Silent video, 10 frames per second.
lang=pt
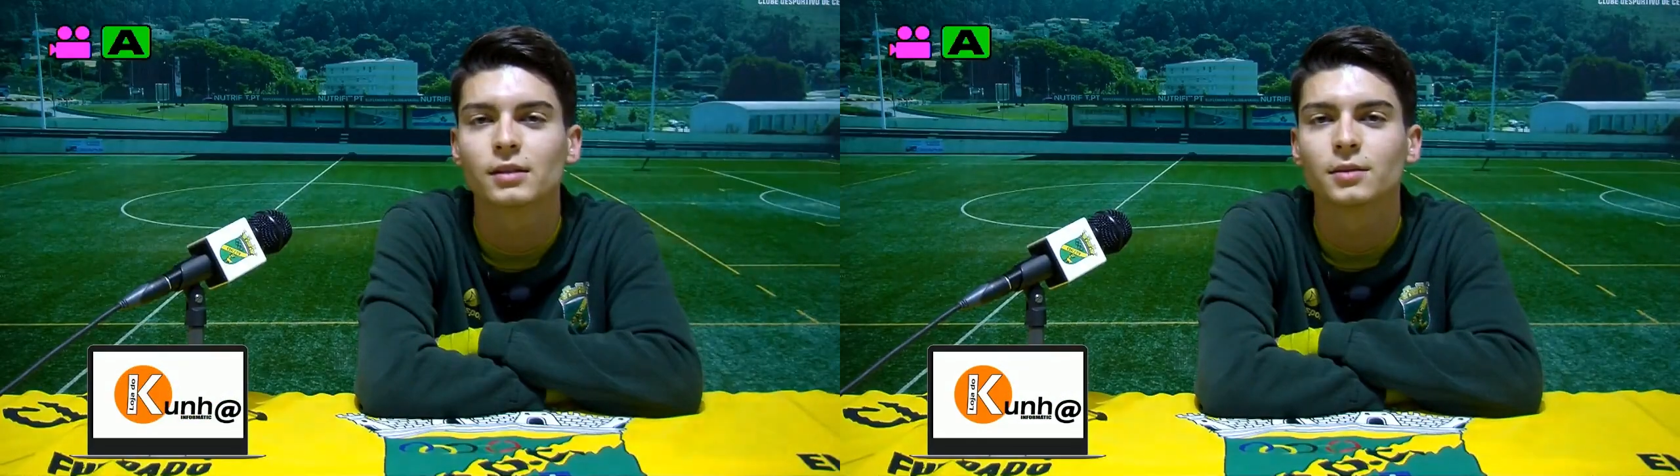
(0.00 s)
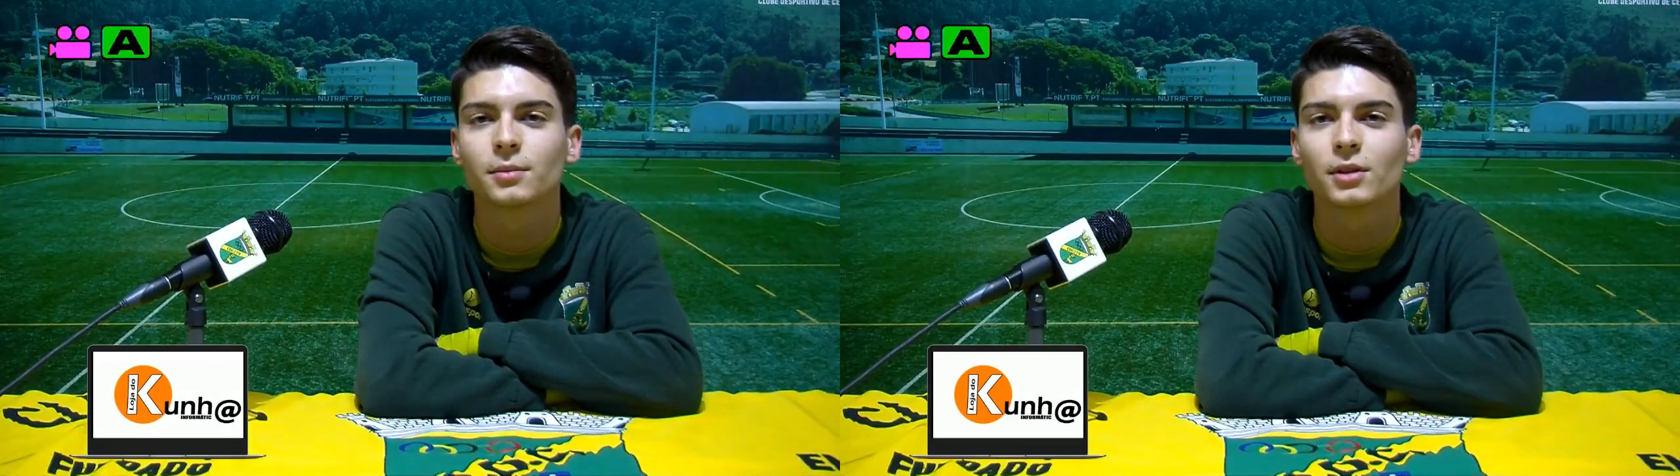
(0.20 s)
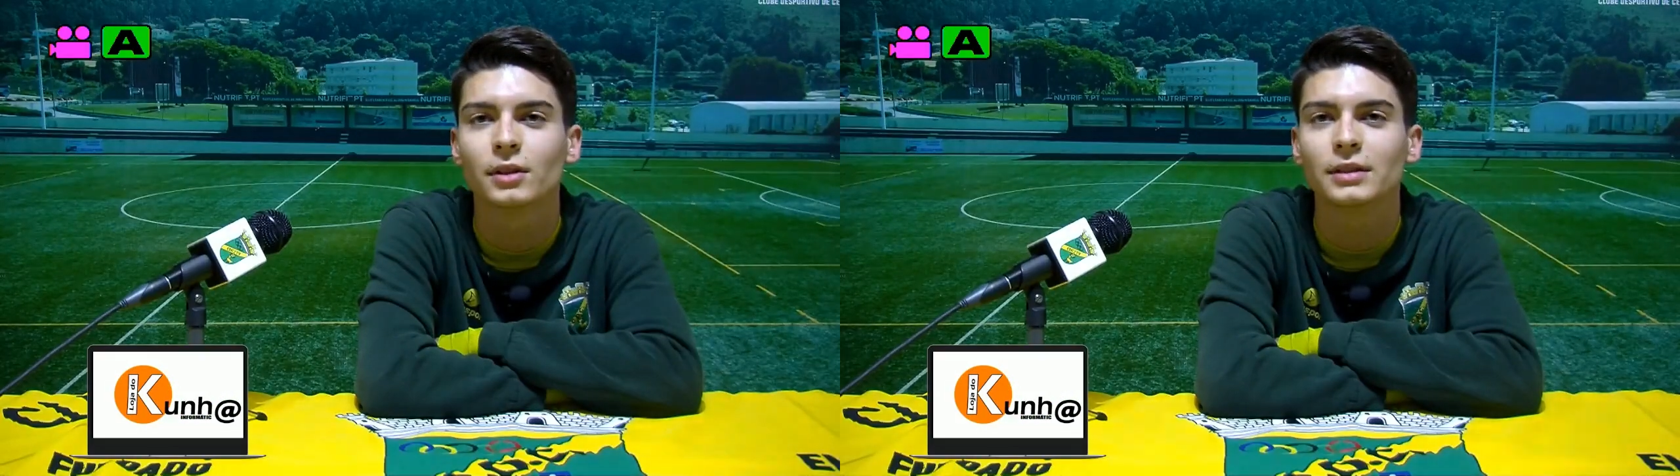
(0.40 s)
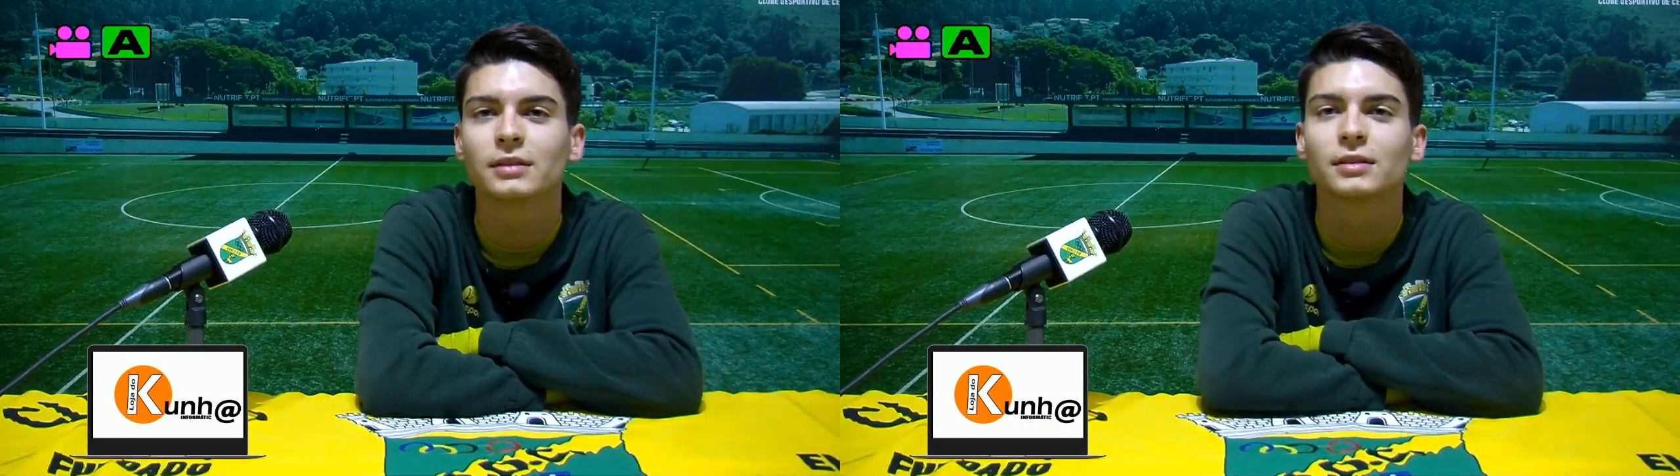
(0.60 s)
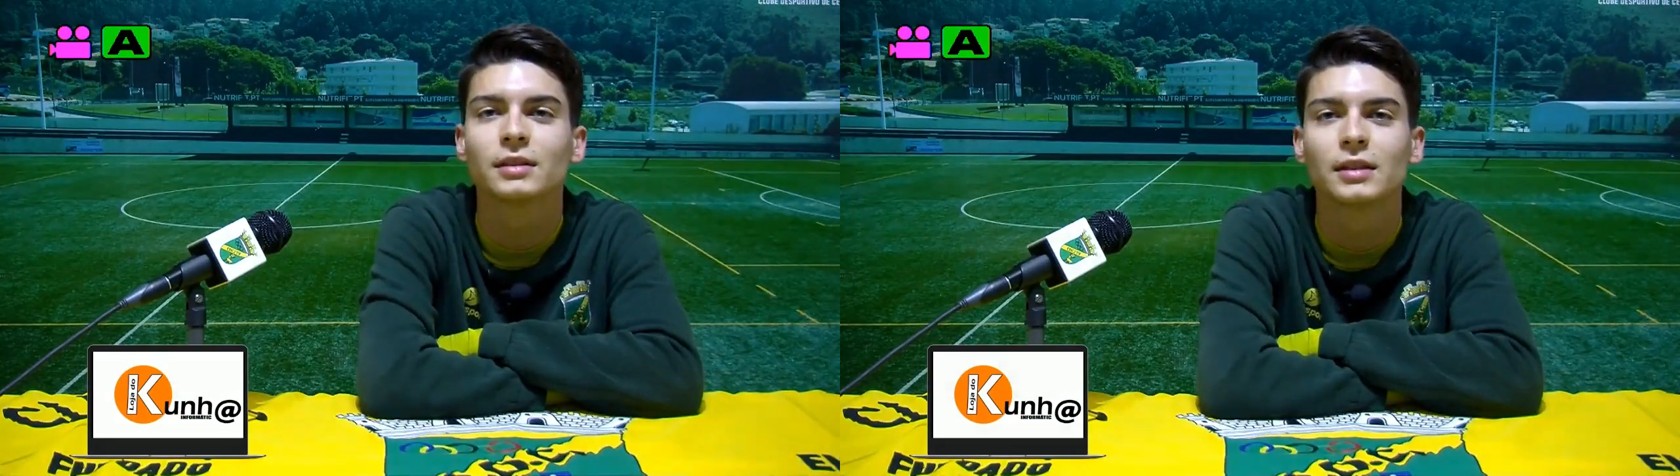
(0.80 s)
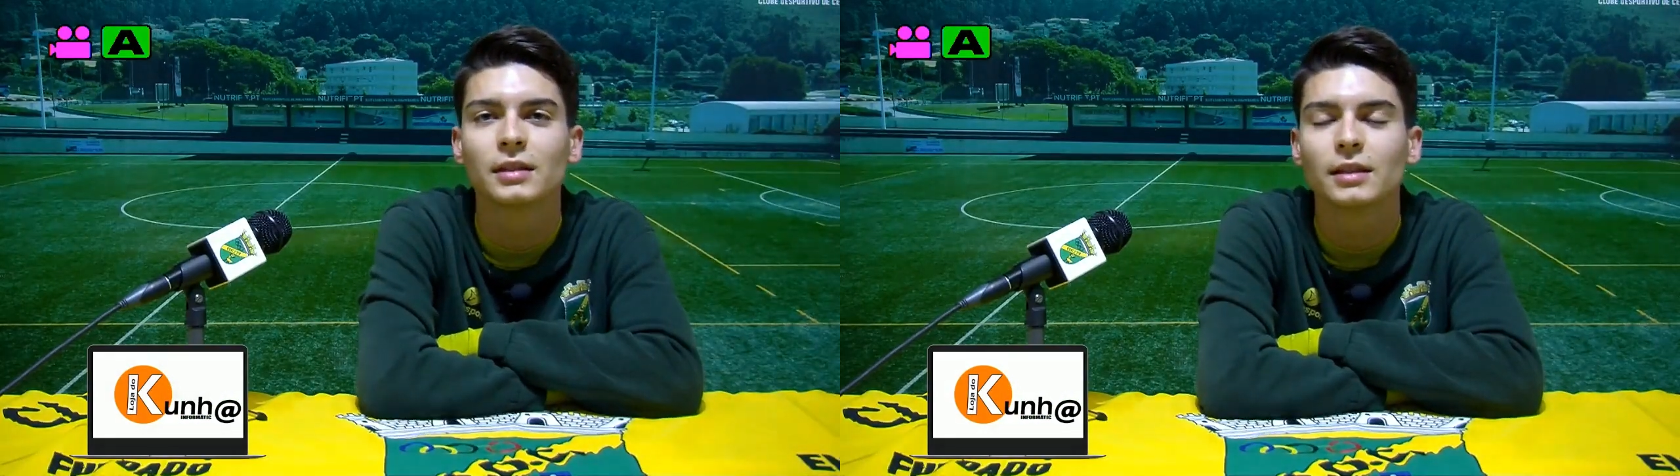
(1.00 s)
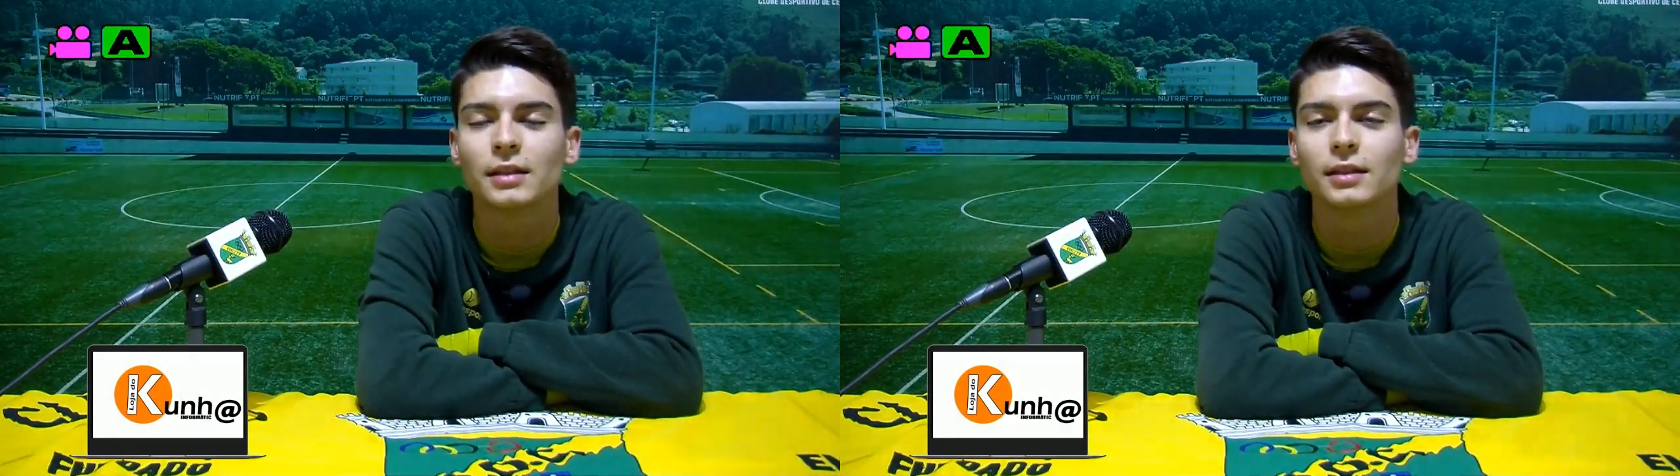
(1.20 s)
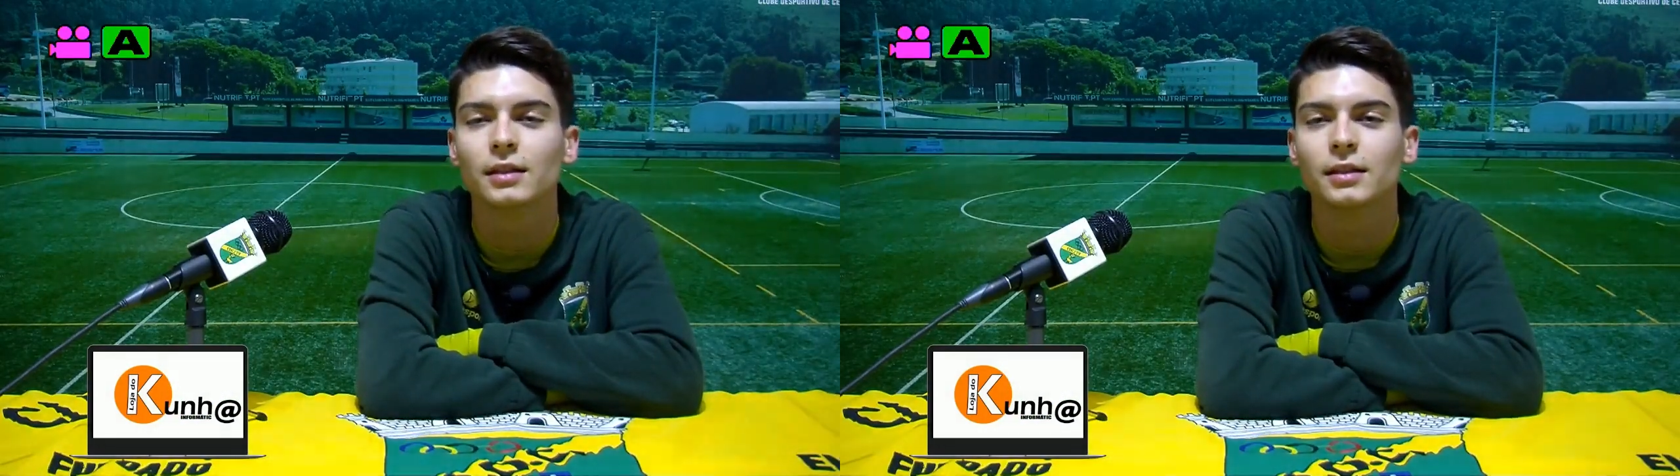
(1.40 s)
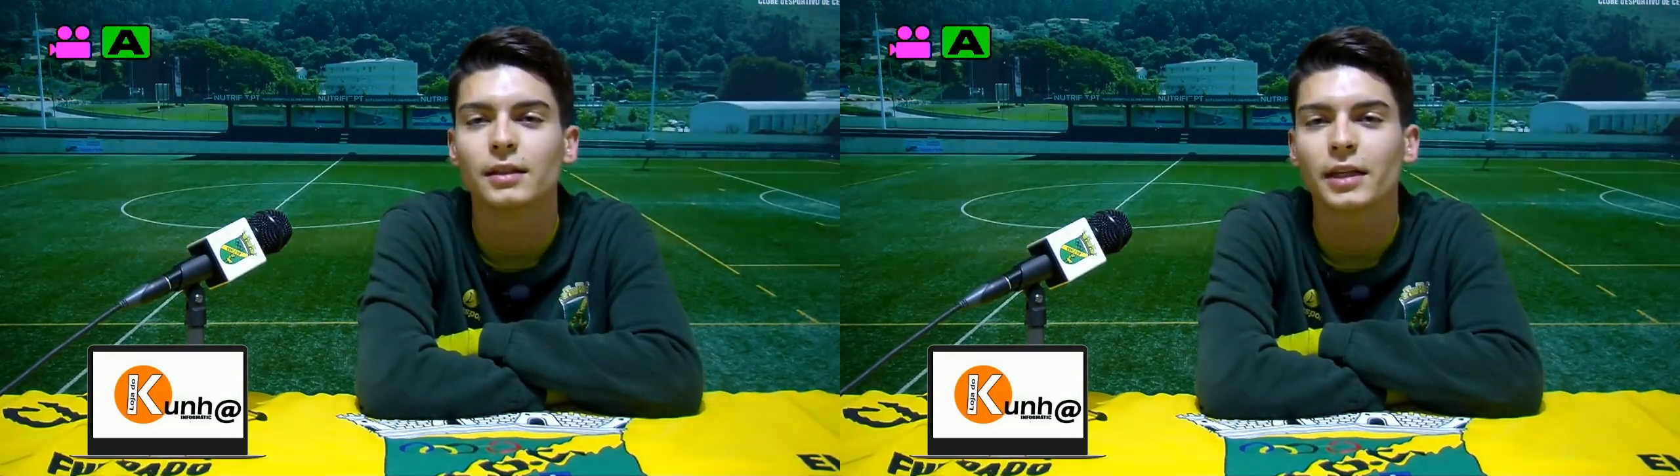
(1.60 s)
Boa noite. Uh,